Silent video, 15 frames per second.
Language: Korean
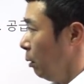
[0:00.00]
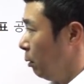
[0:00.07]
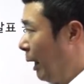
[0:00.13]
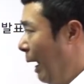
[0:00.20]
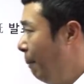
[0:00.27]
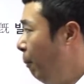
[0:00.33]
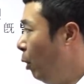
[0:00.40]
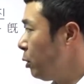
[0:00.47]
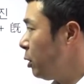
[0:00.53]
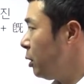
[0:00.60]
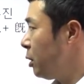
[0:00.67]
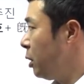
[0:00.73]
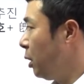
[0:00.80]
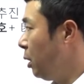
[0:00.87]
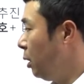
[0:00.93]
나머지
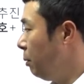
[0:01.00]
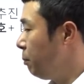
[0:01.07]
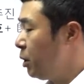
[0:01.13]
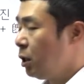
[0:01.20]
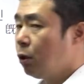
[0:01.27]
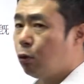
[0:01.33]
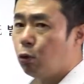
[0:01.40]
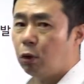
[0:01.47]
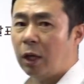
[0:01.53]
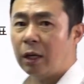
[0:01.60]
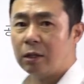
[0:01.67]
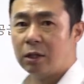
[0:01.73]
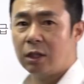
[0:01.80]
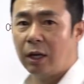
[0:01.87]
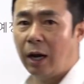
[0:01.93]
지금 신규
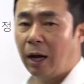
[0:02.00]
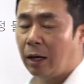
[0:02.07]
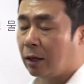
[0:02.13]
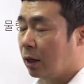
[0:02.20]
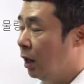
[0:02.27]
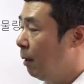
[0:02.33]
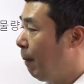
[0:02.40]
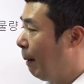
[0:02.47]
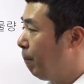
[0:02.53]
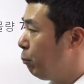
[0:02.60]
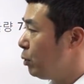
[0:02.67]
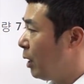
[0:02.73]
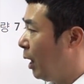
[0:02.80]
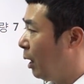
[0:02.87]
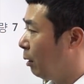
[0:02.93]
택지랑 일반
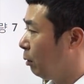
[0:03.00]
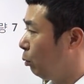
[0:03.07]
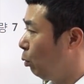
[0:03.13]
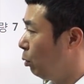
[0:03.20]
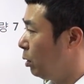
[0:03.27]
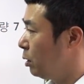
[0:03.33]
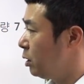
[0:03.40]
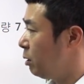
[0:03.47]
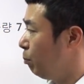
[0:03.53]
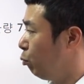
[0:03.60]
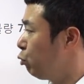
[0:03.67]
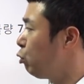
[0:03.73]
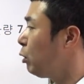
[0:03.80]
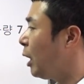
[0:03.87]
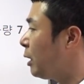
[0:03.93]
분양 또는
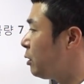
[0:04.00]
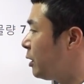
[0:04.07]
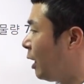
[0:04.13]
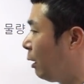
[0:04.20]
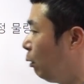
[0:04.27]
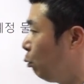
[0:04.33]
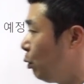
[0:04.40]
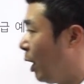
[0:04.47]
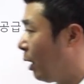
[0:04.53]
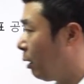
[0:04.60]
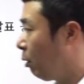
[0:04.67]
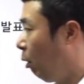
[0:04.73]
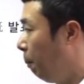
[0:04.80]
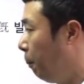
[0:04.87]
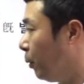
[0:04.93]
무주택자를
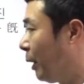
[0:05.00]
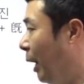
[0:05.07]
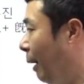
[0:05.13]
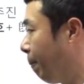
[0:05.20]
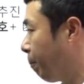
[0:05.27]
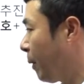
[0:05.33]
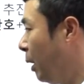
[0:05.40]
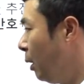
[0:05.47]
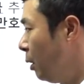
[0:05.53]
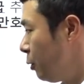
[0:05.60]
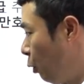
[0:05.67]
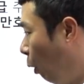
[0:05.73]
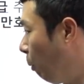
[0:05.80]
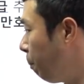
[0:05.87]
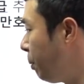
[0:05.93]
위한 것보다
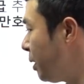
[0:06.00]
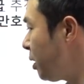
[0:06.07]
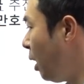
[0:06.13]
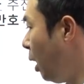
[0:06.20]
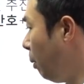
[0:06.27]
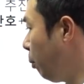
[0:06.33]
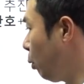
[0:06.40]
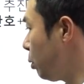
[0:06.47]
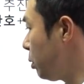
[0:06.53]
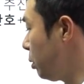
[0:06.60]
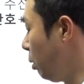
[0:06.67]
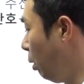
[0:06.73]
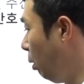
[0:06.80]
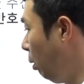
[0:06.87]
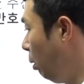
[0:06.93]

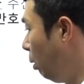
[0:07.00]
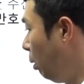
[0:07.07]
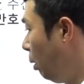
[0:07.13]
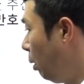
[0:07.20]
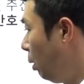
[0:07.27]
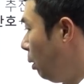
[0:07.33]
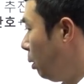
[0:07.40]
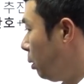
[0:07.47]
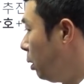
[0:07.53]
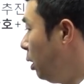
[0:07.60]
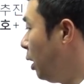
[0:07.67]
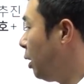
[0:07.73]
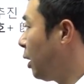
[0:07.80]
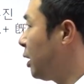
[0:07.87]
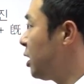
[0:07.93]
정비사업으로서
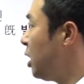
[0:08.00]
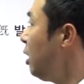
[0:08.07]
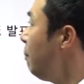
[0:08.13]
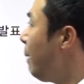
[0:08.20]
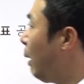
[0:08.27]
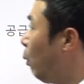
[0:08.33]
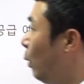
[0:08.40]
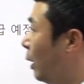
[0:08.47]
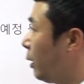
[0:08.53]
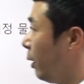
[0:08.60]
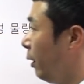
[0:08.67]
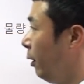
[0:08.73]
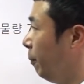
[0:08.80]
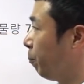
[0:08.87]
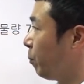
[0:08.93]
늘리는 게 칠만 호나
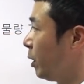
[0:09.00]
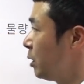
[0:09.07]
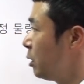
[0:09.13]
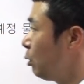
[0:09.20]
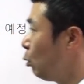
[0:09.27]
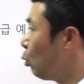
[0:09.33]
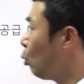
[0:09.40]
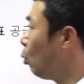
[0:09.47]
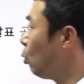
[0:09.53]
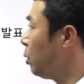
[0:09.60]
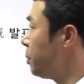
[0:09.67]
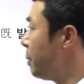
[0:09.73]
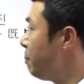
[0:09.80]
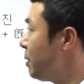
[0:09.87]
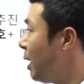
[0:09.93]
돼요. 신규
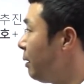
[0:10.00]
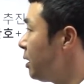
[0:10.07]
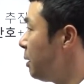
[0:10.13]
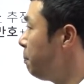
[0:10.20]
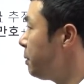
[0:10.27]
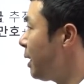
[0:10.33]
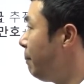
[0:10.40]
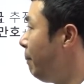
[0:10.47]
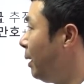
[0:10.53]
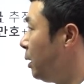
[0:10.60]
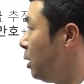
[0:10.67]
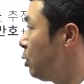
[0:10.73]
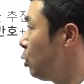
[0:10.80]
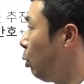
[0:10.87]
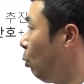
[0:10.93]
공급 십삼만
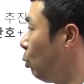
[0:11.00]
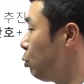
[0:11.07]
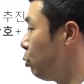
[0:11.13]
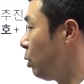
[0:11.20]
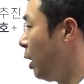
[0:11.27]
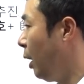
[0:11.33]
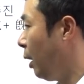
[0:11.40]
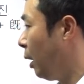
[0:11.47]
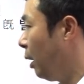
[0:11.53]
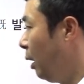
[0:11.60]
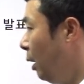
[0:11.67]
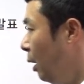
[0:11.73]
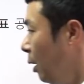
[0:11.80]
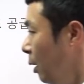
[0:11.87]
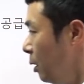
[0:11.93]
이천 호 중에
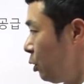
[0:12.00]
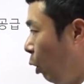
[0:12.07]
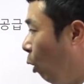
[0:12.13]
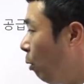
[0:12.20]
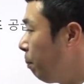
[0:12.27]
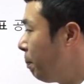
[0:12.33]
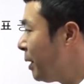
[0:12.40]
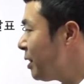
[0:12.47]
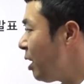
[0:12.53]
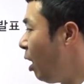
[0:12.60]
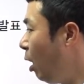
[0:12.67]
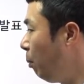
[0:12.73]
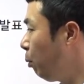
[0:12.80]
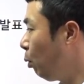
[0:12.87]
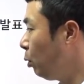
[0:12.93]

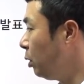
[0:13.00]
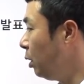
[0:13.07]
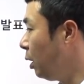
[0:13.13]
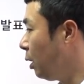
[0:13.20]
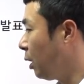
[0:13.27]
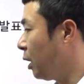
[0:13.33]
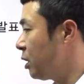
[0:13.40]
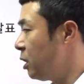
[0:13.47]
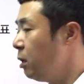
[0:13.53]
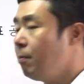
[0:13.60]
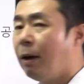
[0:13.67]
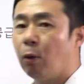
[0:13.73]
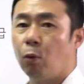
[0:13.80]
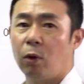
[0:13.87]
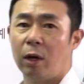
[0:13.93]
정비사업으로 늘리는 게
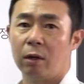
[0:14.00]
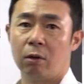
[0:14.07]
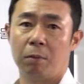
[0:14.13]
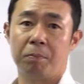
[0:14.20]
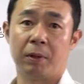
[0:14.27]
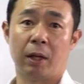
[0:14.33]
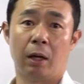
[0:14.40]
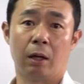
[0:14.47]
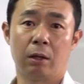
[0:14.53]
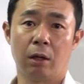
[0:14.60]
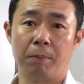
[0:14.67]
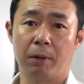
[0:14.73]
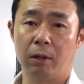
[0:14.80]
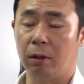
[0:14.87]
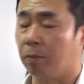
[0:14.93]
칠만 호라는 겁니다.
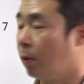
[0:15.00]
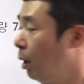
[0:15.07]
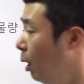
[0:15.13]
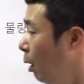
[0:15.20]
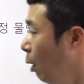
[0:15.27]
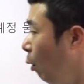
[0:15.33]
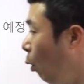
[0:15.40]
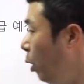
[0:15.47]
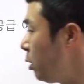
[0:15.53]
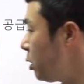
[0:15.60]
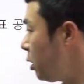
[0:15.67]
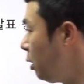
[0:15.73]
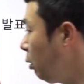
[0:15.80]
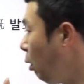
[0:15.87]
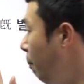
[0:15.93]
그러면은
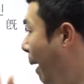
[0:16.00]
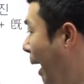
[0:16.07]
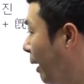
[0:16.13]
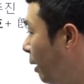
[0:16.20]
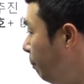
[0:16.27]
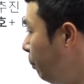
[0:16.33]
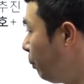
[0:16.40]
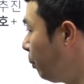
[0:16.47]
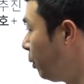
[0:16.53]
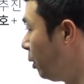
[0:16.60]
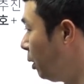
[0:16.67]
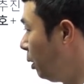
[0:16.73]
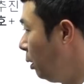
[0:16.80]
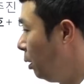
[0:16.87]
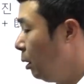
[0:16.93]
훨씬 더 많은
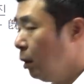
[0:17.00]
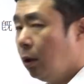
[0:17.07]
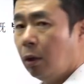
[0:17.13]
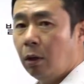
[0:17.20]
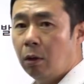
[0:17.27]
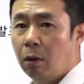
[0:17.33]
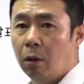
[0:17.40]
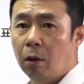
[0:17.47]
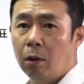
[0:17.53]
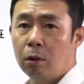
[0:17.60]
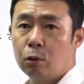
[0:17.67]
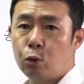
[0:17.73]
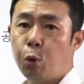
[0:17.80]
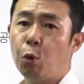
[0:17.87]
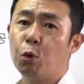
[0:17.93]
부분을
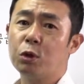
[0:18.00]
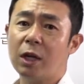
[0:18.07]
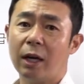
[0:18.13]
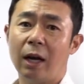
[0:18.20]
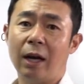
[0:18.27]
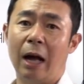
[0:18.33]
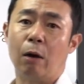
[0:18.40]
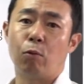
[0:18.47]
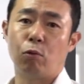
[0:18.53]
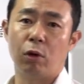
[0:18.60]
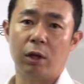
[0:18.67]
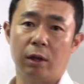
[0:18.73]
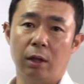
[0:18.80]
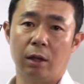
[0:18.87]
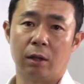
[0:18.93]
어, 소유자가 갖고
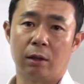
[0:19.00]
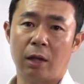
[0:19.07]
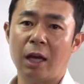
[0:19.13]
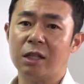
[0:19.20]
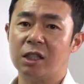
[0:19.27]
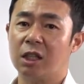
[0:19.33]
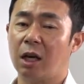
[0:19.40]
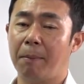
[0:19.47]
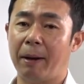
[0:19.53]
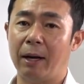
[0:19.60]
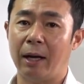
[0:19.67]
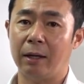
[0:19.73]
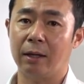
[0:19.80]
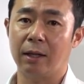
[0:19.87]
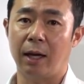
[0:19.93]
있는, 택지
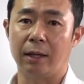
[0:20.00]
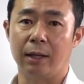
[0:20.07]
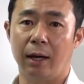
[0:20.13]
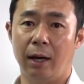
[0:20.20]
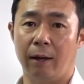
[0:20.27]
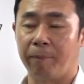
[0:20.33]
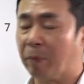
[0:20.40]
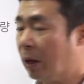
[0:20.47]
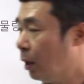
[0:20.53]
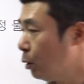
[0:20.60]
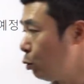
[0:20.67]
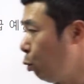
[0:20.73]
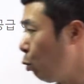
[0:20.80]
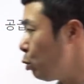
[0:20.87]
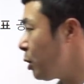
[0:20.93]
개발을 하는 게 아니라
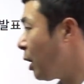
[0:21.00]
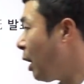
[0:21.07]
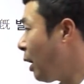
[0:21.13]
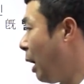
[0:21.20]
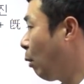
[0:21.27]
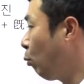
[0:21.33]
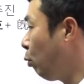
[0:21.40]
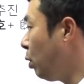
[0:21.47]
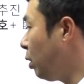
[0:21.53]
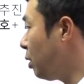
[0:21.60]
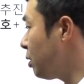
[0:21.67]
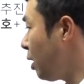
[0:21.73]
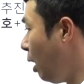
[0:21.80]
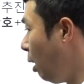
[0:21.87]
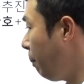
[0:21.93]
소유자가 갖고
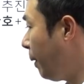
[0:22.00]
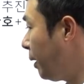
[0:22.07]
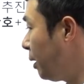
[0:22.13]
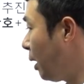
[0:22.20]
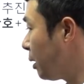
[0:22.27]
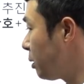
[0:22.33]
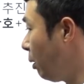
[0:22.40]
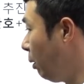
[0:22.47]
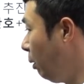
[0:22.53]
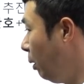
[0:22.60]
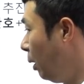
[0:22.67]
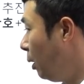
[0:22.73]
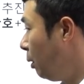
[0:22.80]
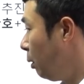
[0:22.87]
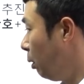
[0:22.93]
있는 사업에 의해서
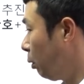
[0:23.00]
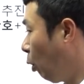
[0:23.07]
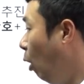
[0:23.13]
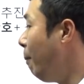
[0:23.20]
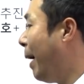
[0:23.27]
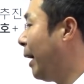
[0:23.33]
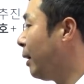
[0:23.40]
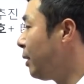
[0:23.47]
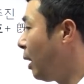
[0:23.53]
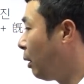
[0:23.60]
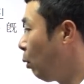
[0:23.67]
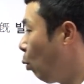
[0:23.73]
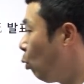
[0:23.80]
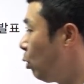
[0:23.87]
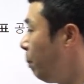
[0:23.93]
어, 더 많은
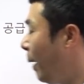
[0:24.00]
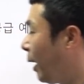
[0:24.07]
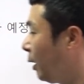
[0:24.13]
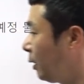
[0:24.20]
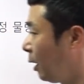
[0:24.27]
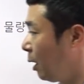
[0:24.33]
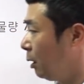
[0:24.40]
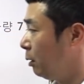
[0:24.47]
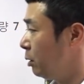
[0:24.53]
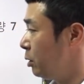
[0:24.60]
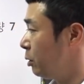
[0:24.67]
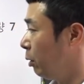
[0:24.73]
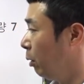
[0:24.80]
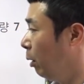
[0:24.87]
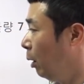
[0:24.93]
양을 공급하겠다라는
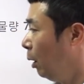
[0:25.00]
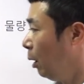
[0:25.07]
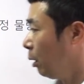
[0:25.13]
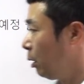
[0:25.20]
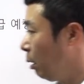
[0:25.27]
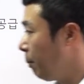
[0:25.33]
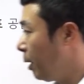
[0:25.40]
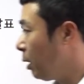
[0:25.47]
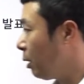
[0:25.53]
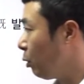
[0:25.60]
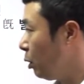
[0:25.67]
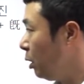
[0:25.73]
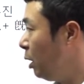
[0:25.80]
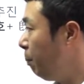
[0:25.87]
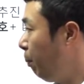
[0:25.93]
뜻이죠. 그러면은
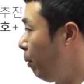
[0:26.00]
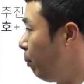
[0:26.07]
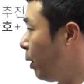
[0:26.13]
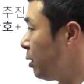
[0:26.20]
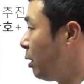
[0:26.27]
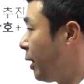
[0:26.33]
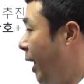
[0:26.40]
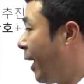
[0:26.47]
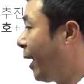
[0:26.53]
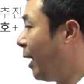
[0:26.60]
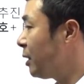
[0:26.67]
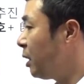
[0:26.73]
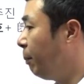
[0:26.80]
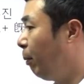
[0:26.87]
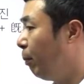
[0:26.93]
이 부분에서 네
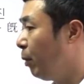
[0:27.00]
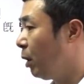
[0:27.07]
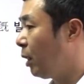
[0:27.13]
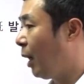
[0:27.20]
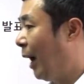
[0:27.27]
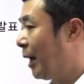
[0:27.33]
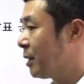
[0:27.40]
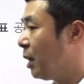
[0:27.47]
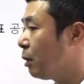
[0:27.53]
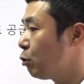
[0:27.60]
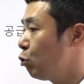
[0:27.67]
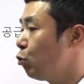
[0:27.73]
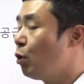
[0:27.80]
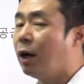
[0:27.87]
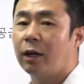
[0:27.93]
가지 부분인데 가장
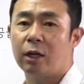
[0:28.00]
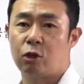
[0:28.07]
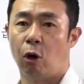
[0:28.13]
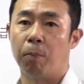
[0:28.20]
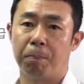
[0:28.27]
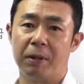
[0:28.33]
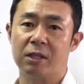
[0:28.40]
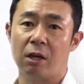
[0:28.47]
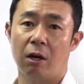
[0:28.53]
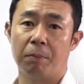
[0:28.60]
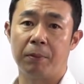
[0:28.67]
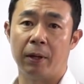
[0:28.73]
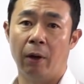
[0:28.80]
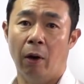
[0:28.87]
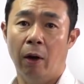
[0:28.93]
중요한 게
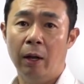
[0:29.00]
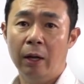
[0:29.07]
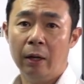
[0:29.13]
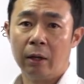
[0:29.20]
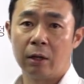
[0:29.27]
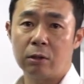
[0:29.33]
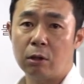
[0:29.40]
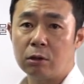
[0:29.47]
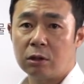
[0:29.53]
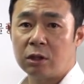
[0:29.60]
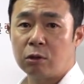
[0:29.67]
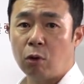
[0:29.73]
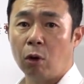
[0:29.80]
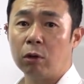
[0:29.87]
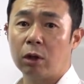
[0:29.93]
정비사업이에요. 그래서
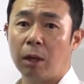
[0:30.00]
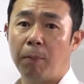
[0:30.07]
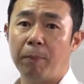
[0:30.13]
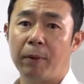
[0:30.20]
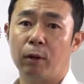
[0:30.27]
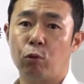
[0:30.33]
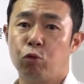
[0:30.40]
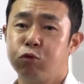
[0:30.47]
어떻게 보면